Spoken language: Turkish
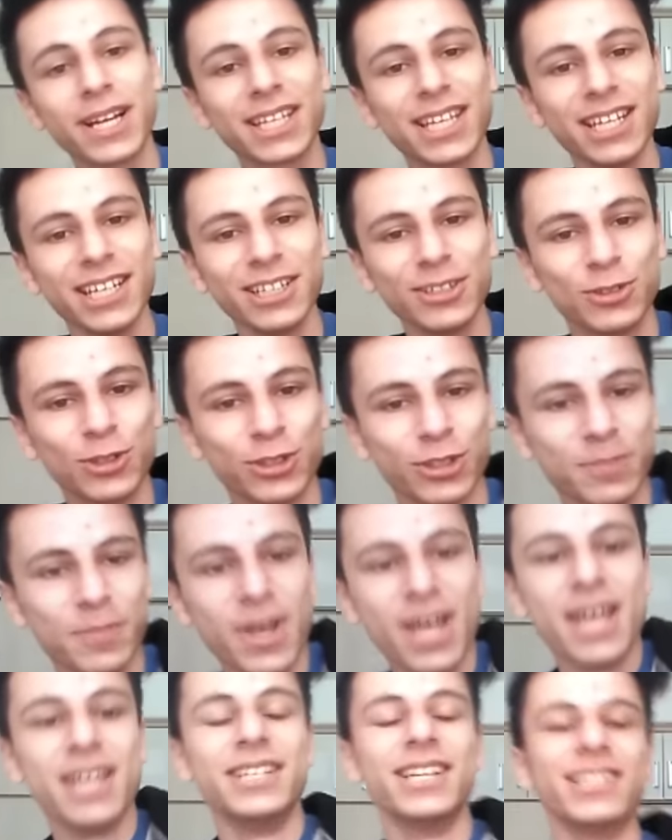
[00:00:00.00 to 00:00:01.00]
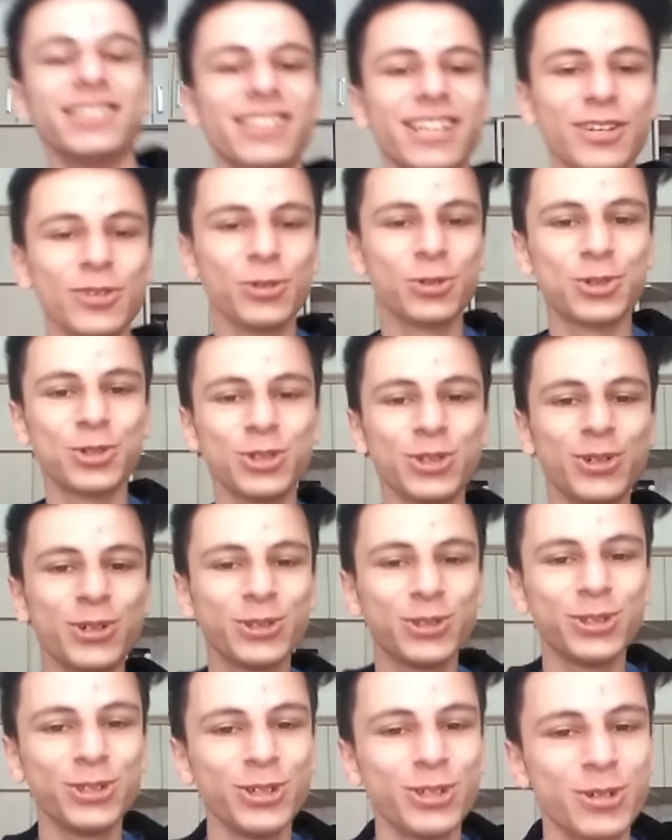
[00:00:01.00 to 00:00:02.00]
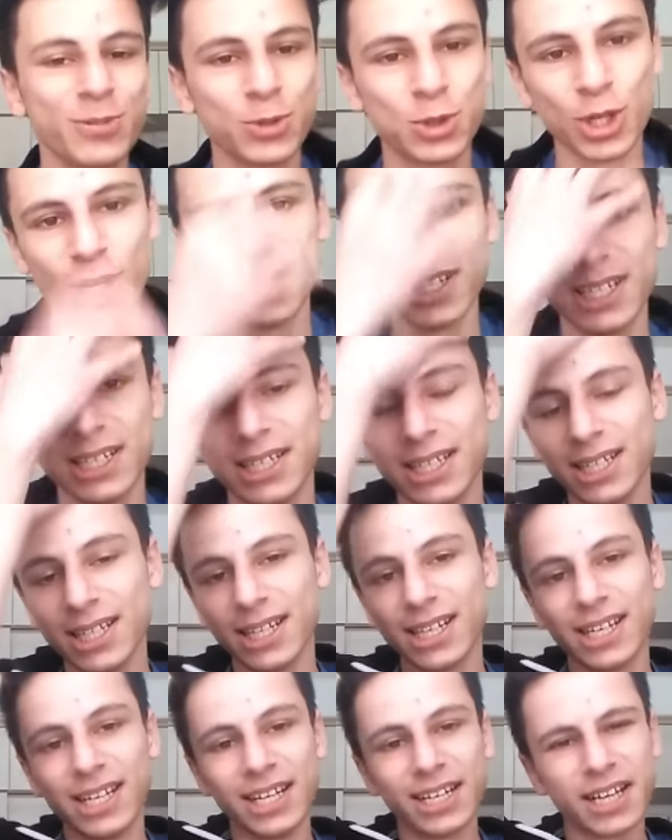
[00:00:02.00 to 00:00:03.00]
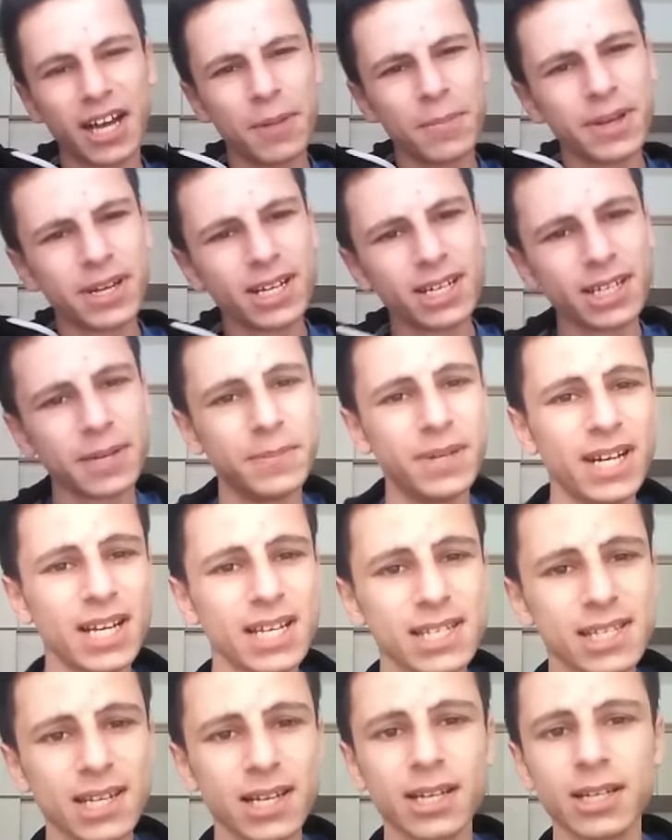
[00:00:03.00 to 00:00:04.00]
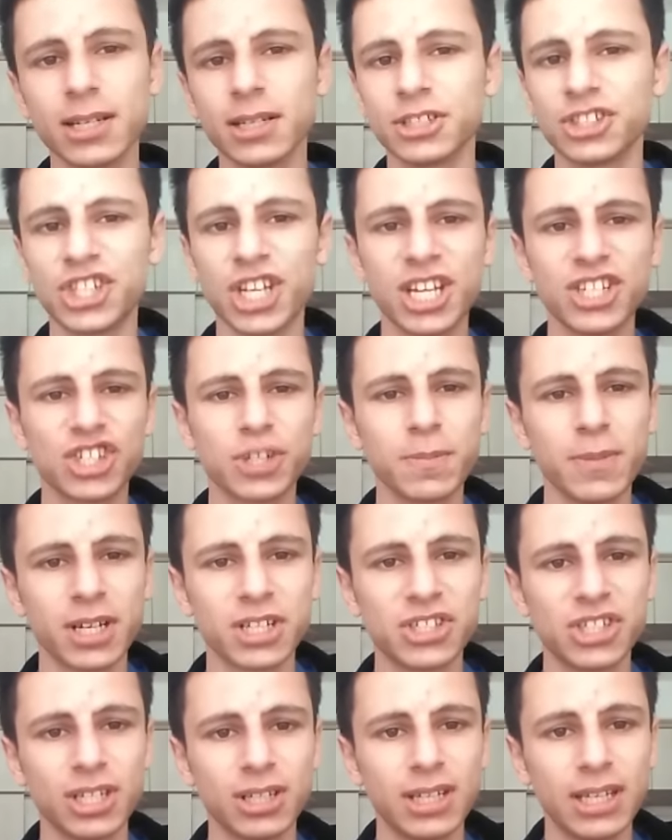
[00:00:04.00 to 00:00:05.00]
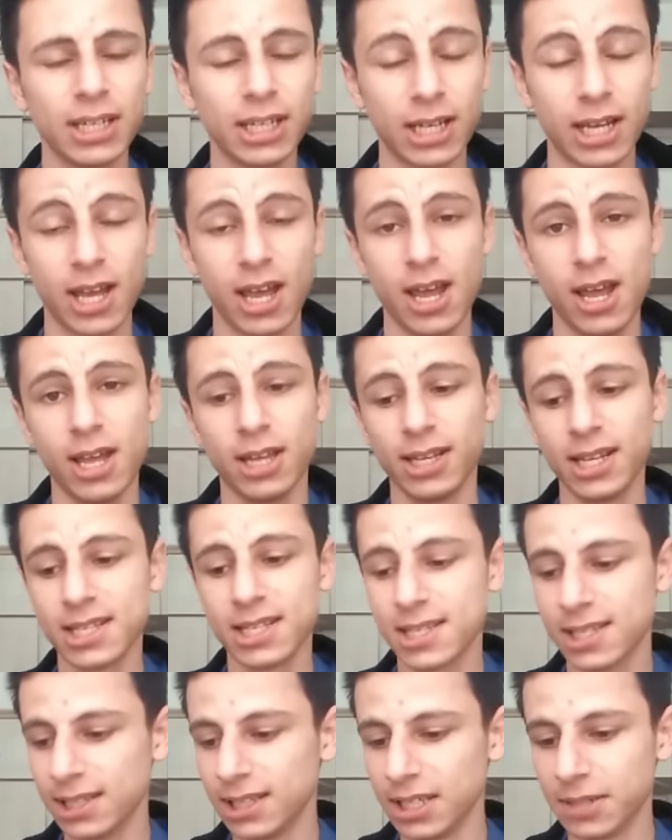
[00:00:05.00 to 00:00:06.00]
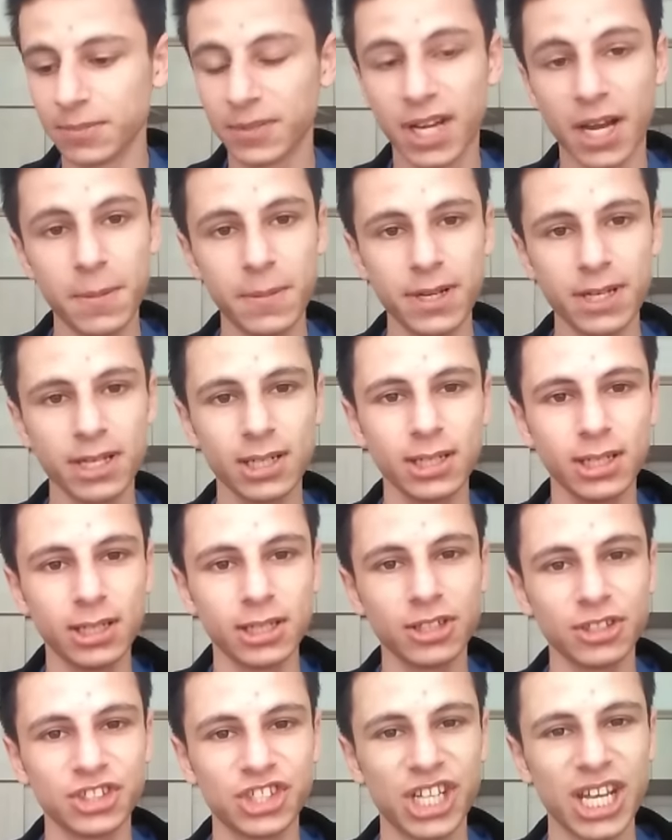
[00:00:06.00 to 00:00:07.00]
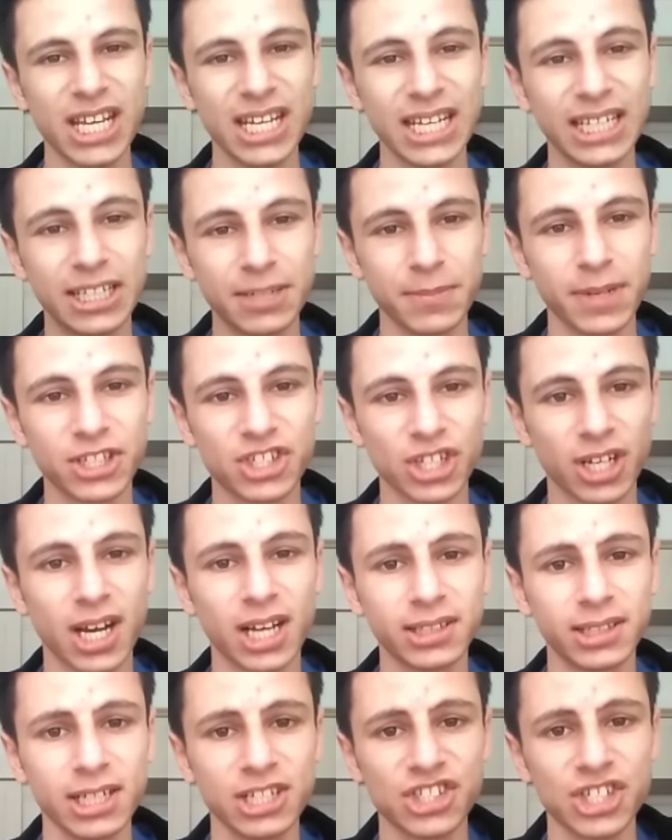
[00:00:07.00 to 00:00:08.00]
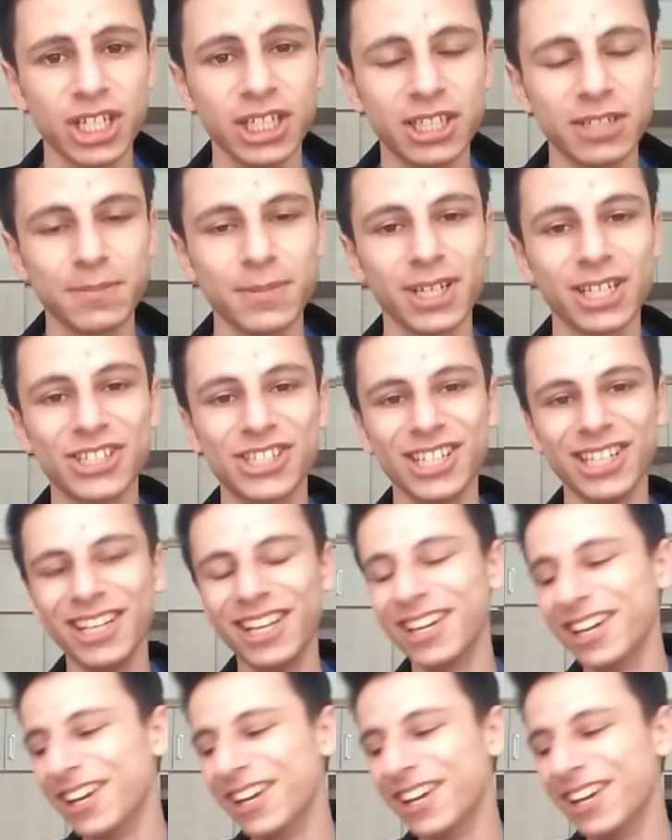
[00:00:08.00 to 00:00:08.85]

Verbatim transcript: yine gidiyordum. Yatağın ucunda oturuyorum şu an hani e, kameraya biraz daha şey çıkmak için nasıl diyeyim kameranın şeyine girmek için kadrajına girmek için